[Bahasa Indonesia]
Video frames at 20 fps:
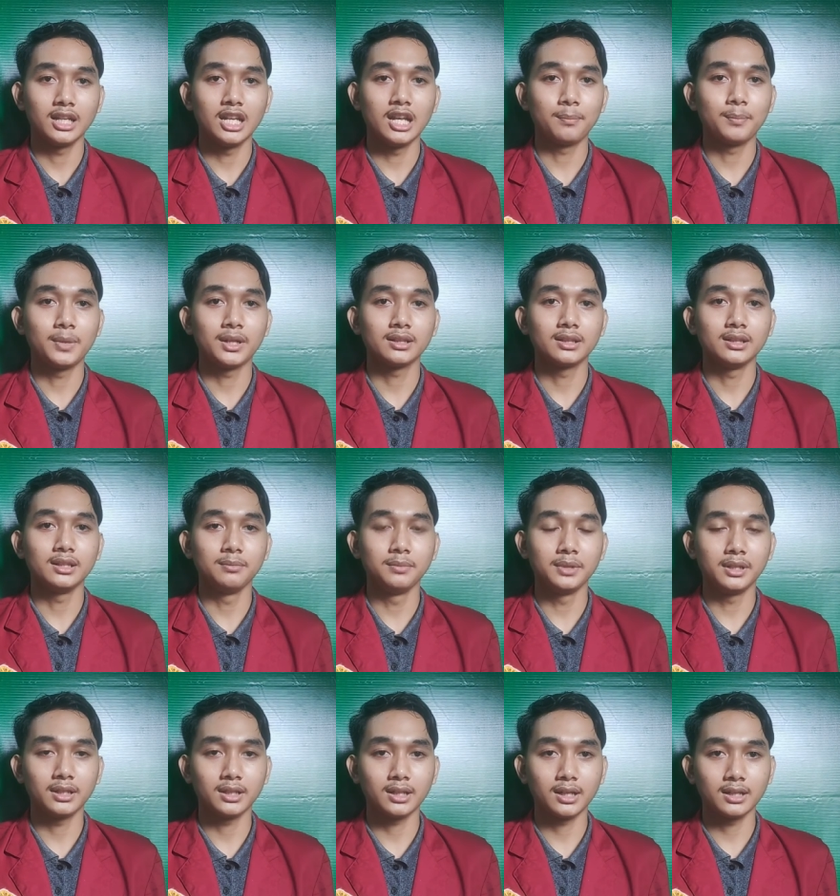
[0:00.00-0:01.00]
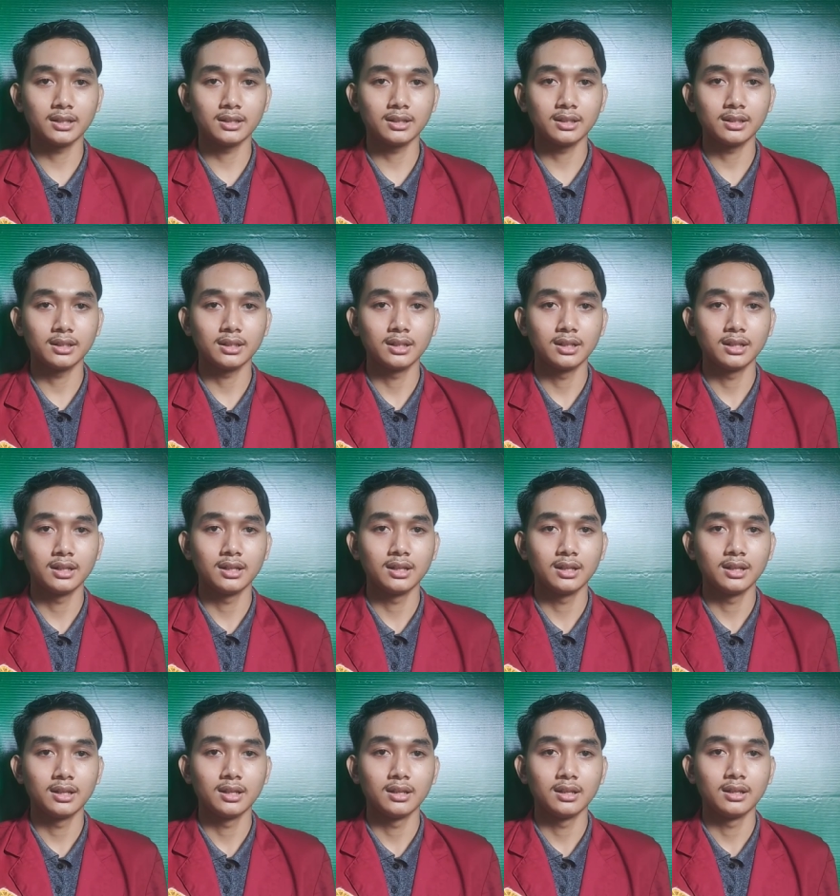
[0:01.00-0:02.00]
dapat diberikan
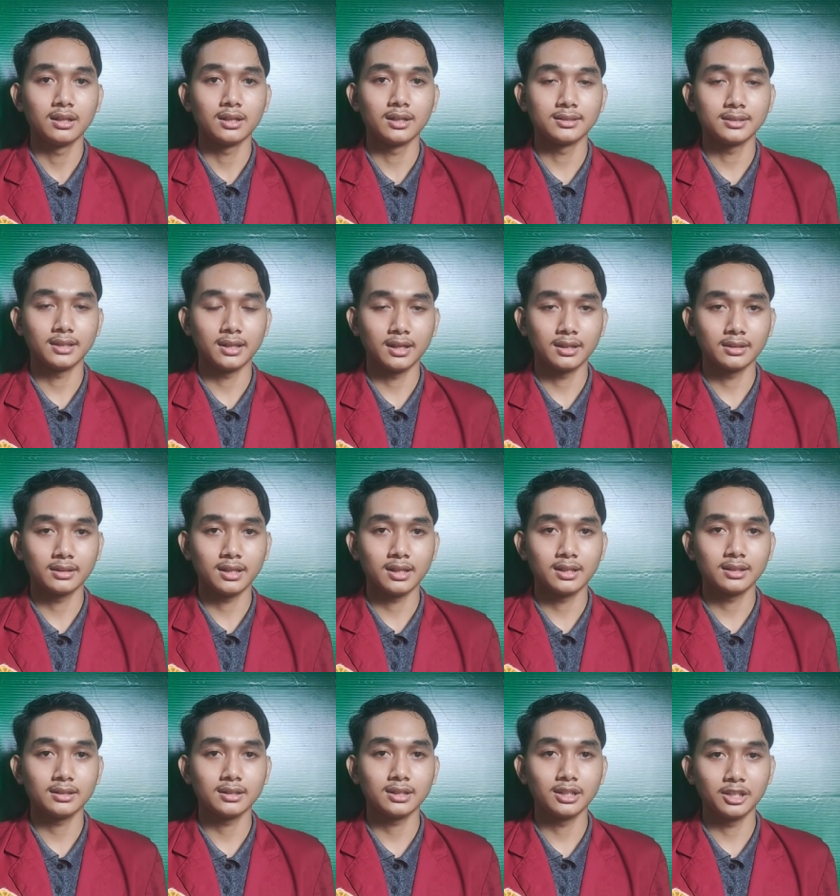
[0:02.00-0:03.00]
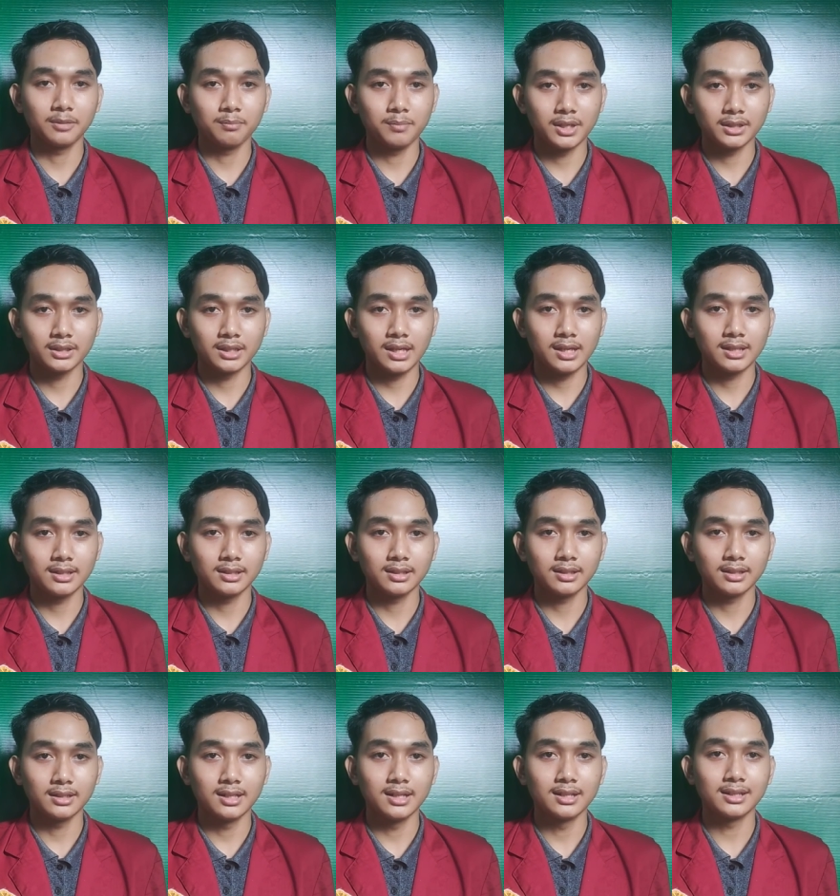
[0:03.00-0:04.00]
kesehatan, kenikmatan
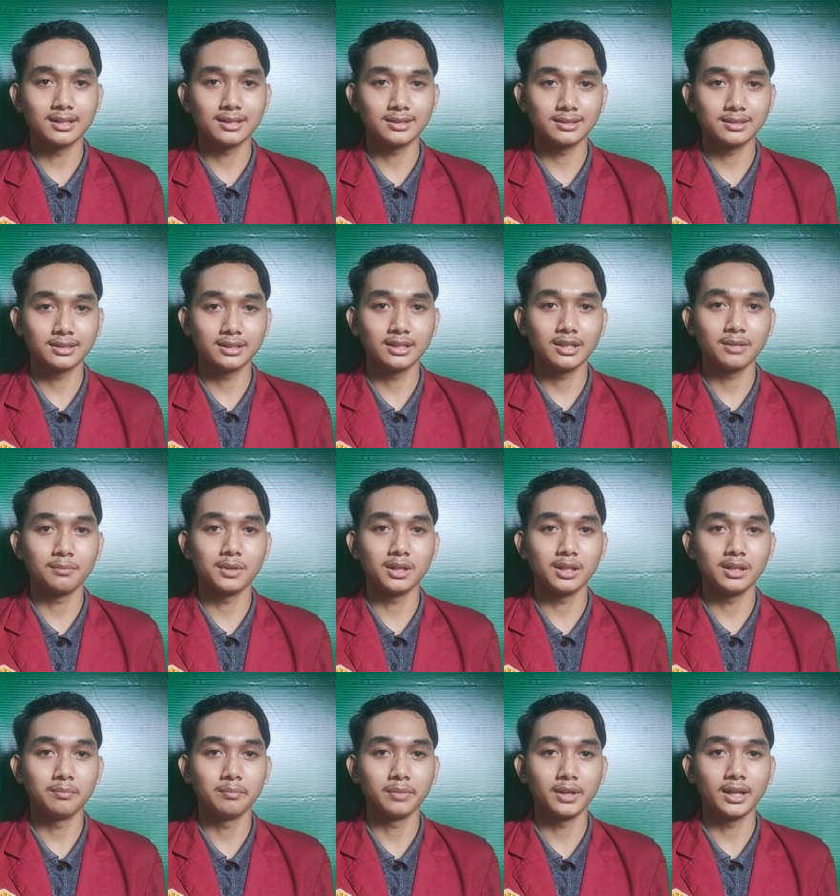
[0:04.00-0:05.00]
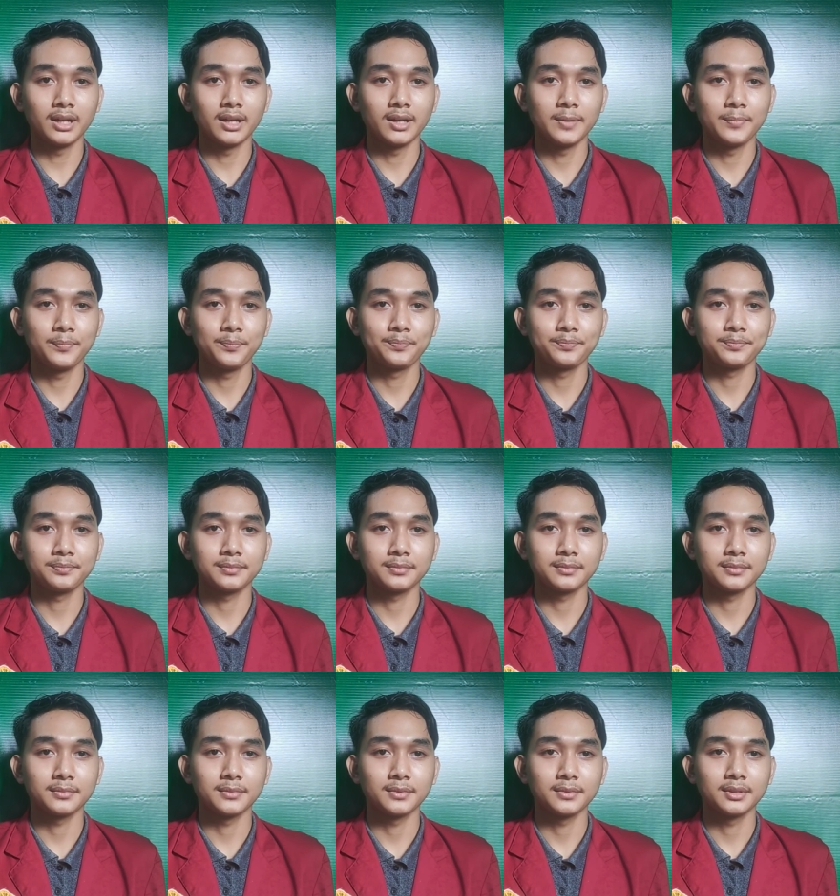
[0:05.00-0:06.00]
dan rezeki yang berlimpah.
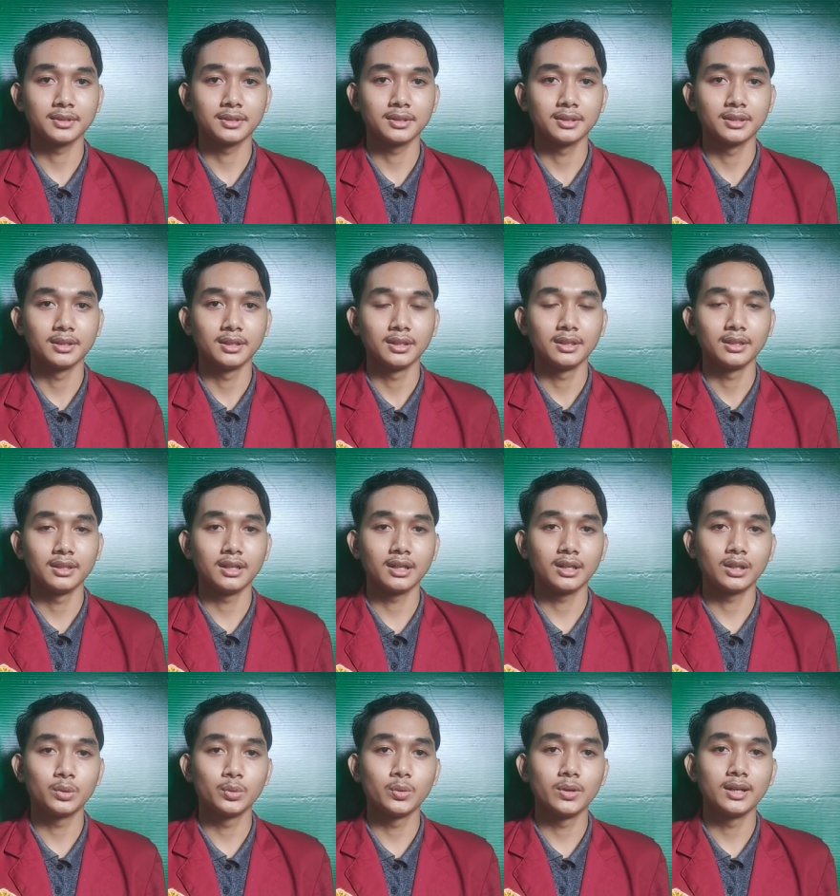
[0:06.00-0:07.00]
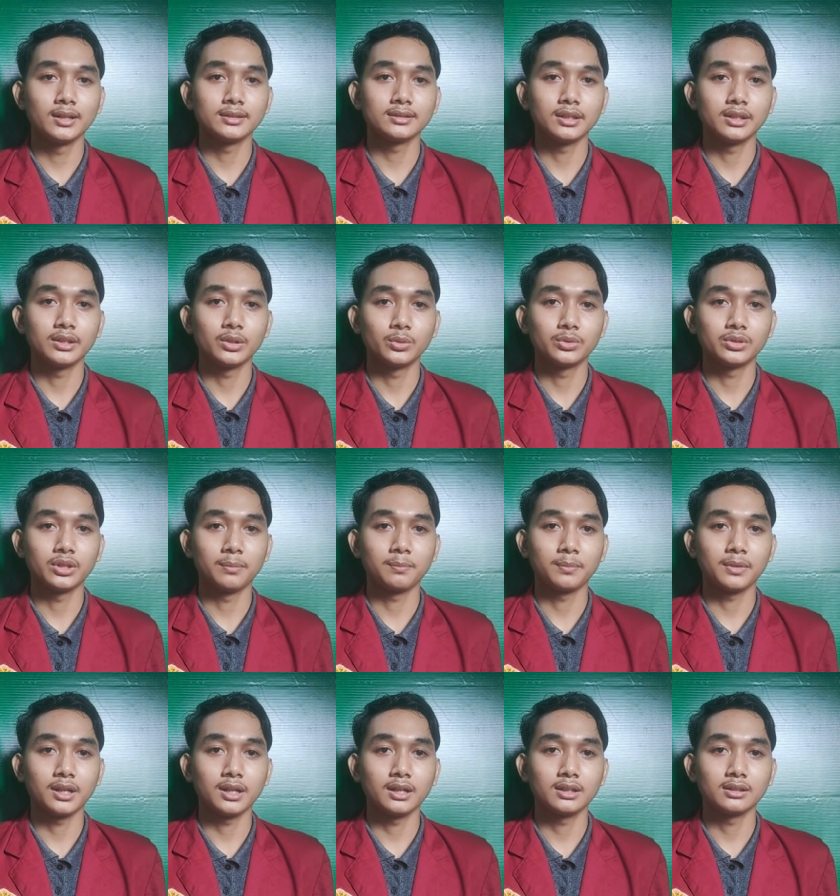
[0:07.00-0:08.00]
Yang kedua, saya
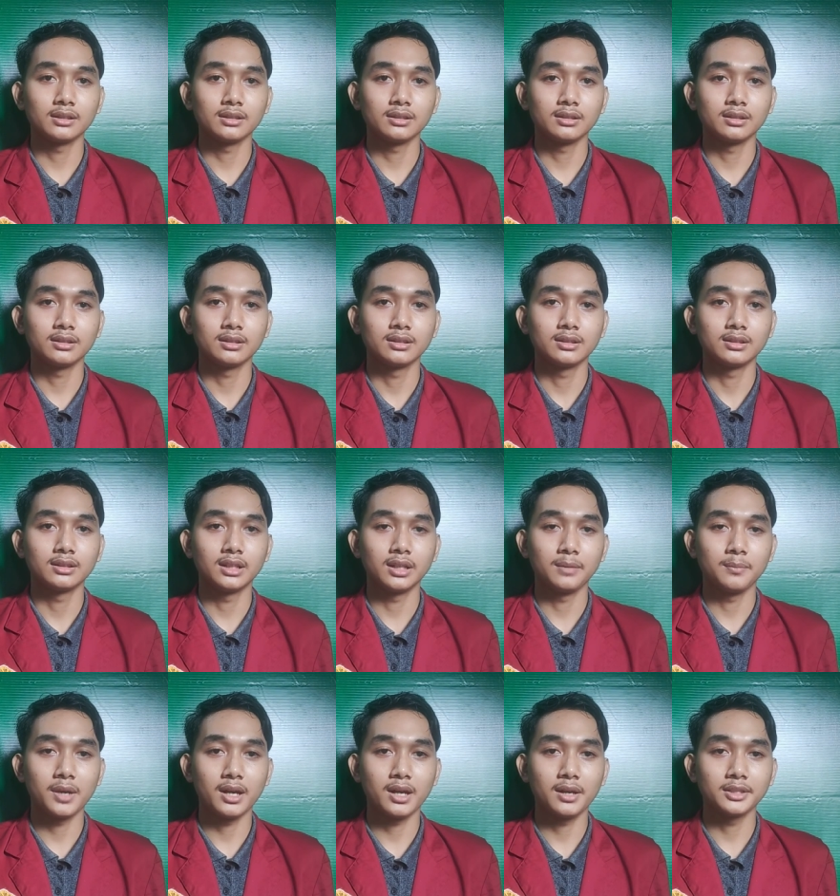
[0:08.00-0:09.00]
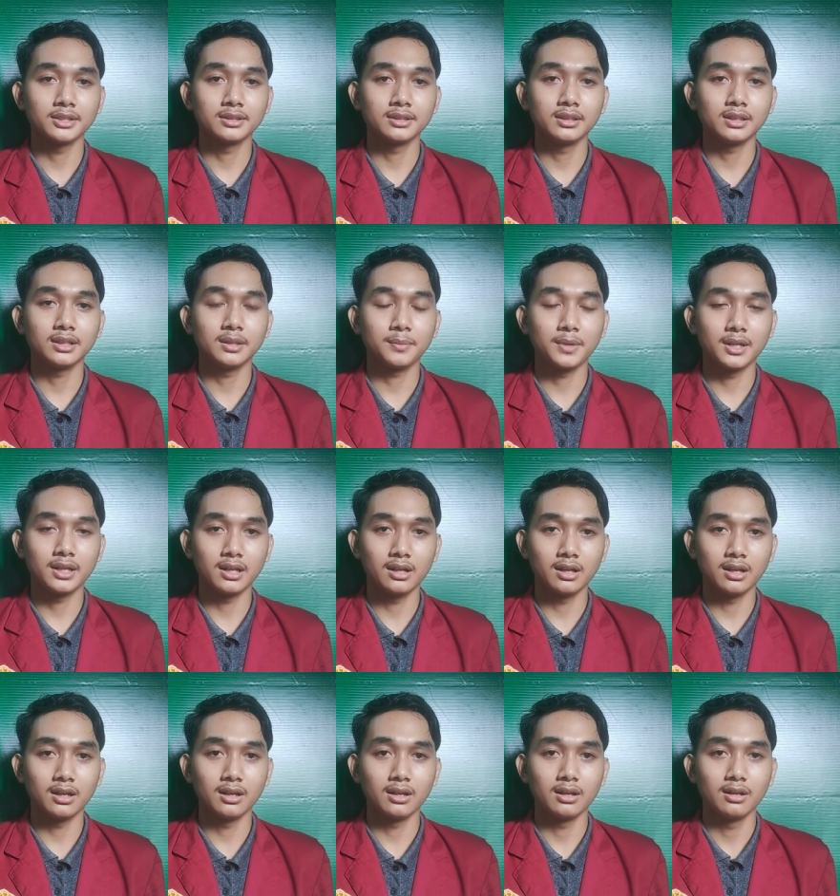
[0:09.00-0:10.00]
ucapkan terima kasih
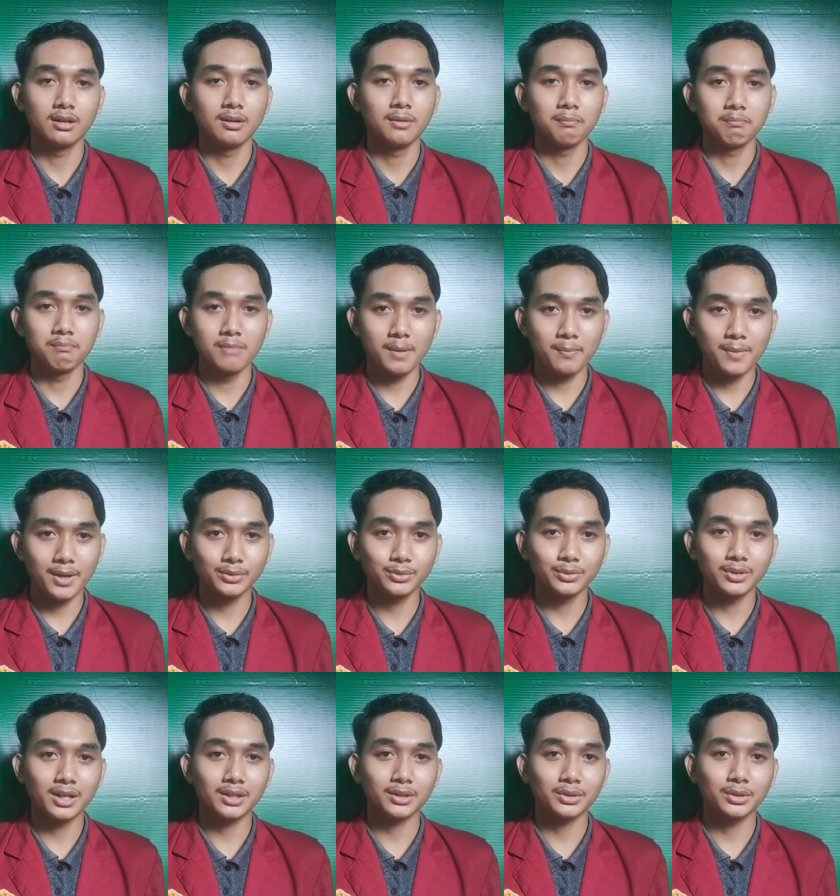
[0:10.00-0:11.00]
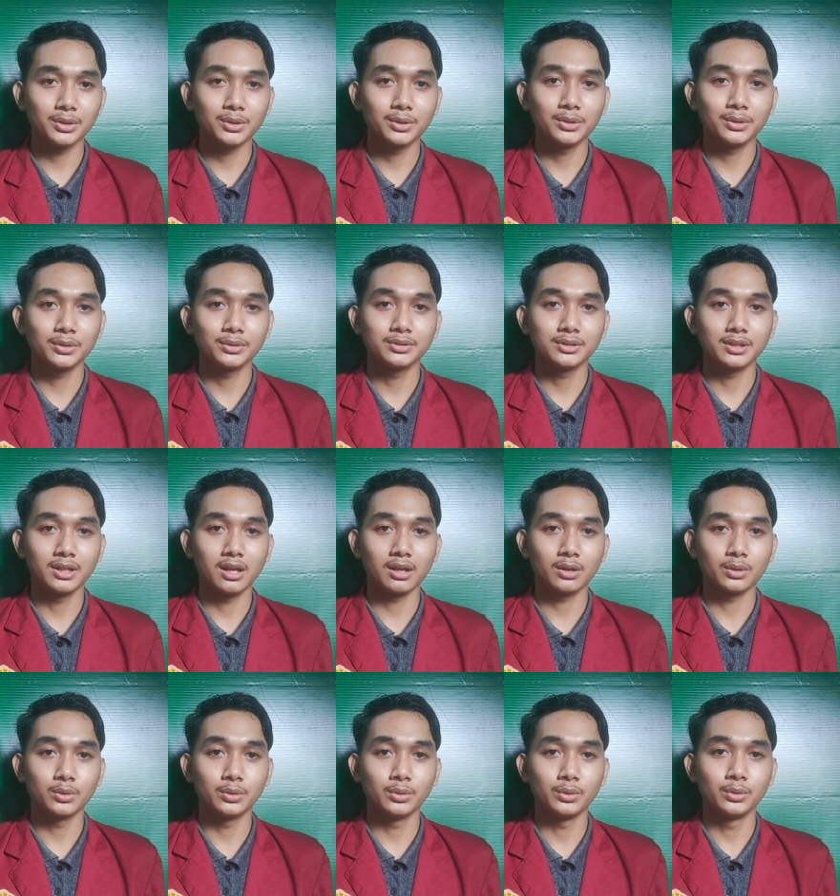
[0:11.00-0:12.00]
kepada Bapak Sunarto
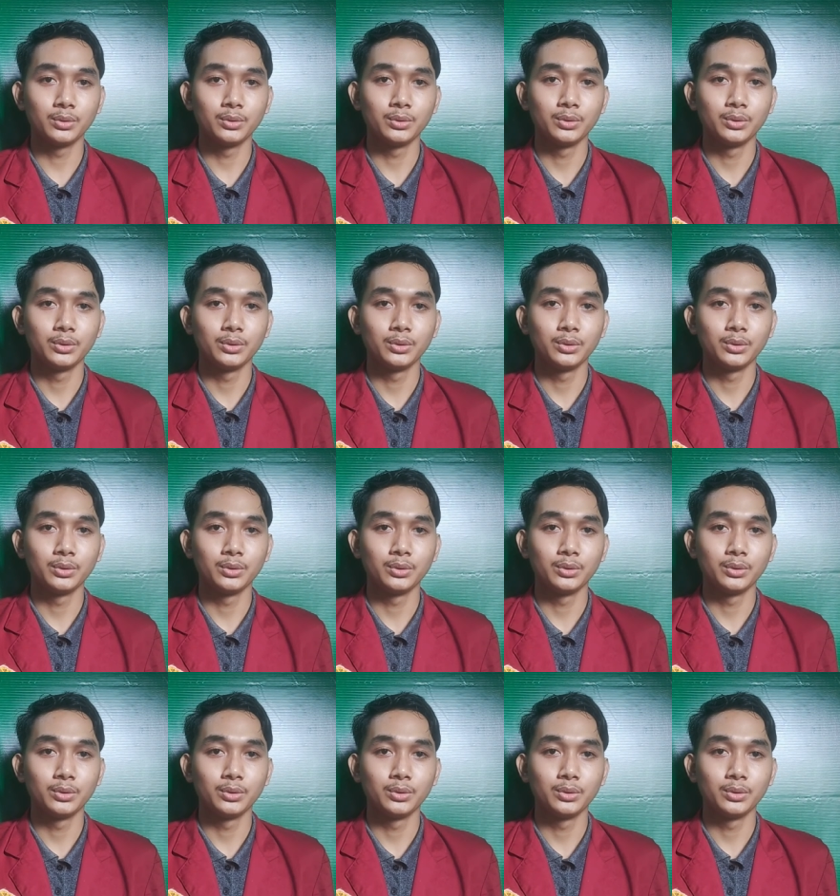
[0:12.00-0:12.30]
selaku